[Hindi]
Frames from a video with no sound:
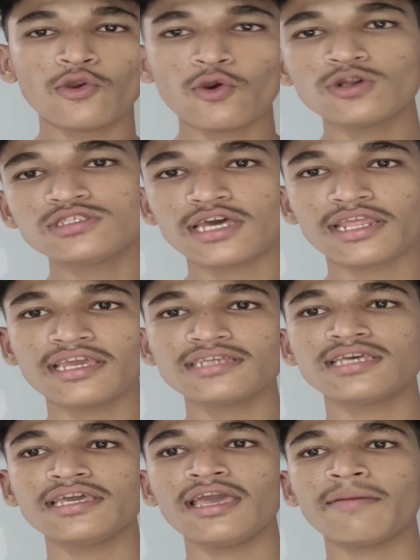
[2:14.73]
रोड सड़कें
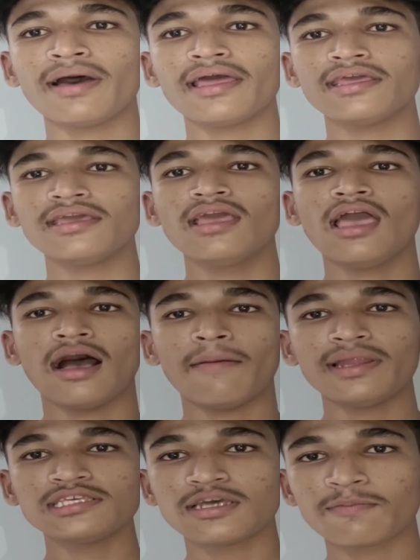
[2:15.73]
सही है हमारी
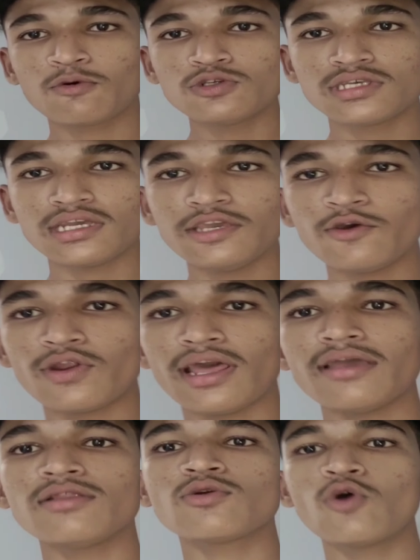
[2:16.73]
हमारी सब कुछ सही हो रहा
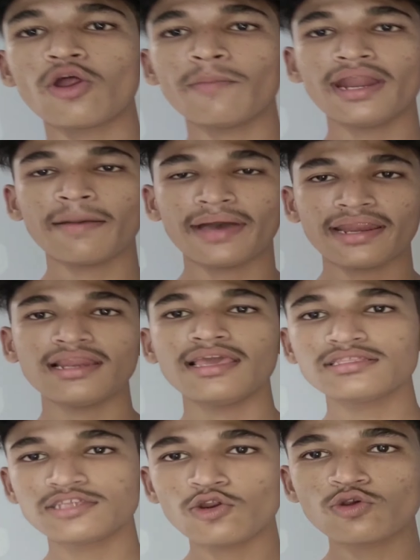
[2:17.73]
है गवर्नमेंट हमारे
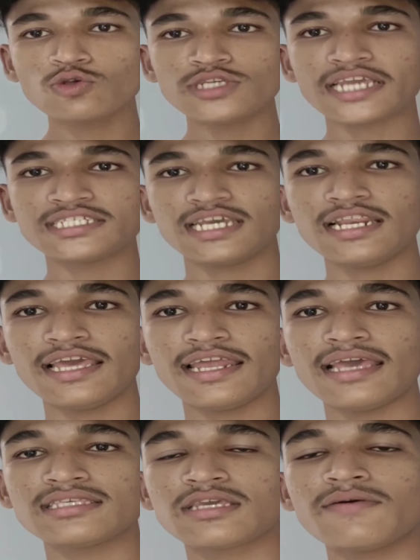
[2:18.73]
लिए चलो कुछ एक्शन ले
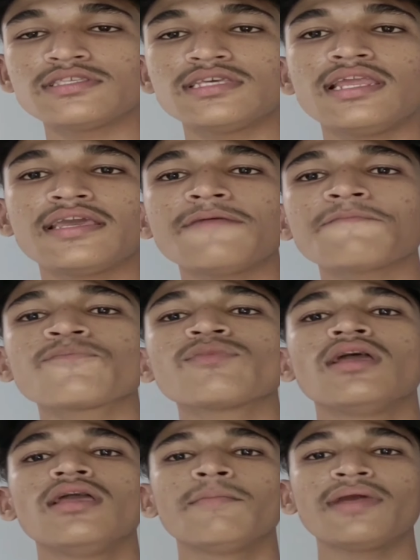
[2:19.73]
रहा है इसके वजह से लेकिन
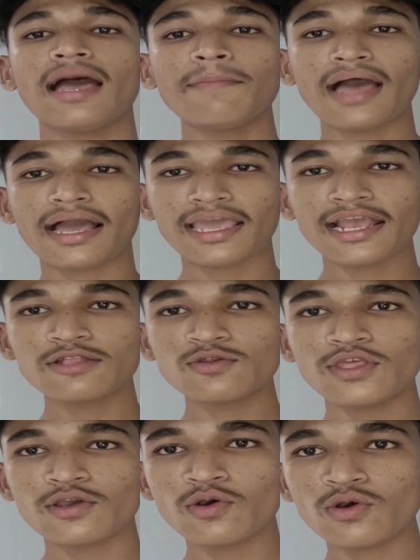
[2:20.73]
पर आप आगे का तो
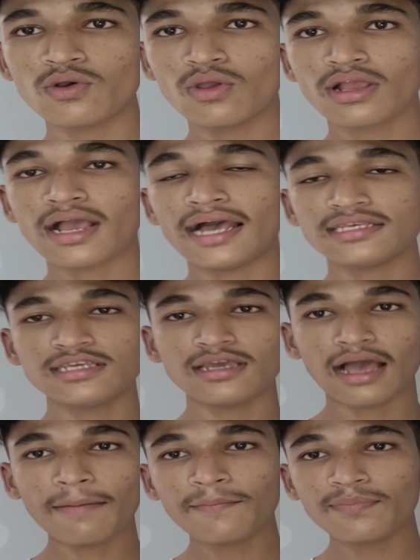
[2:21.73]
देखो कहाँ से
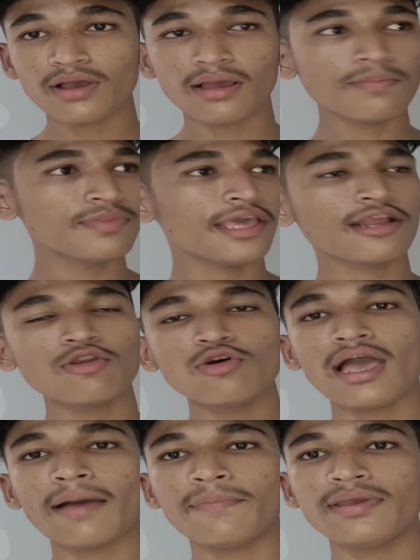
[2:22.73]
अब अब देख लो
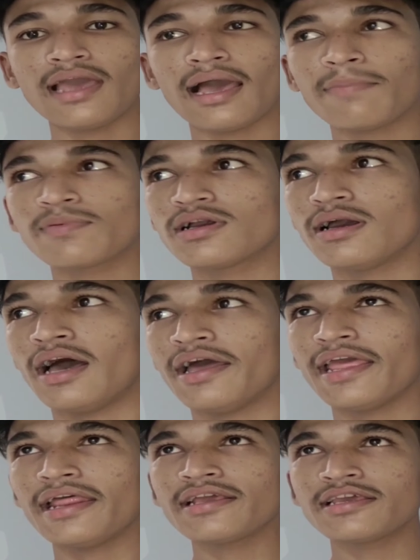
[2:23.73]
यहाँ पे आप तो
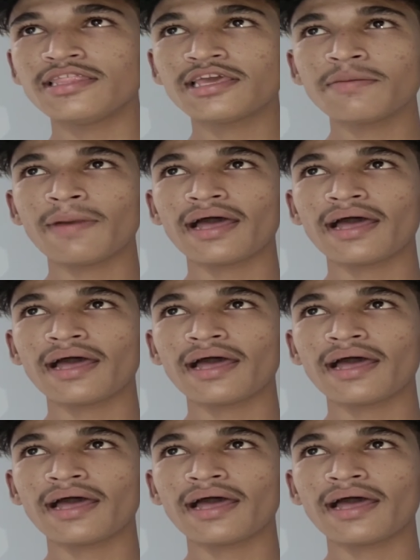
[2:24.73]
हरियाणा की किधर की